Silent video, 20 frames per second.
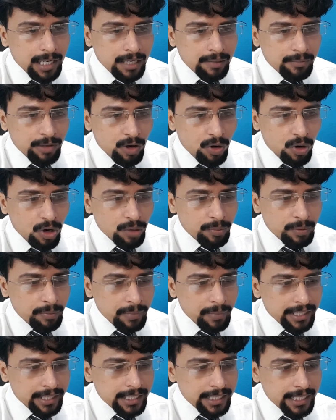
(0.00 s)
बारे में और भी
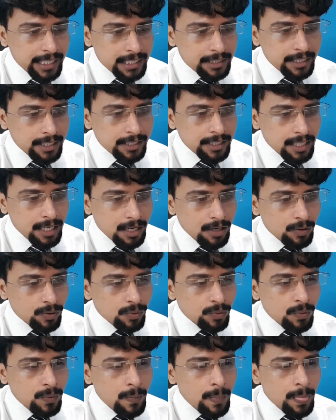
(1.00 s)
मैं डिटेल दे दे रहा हूँ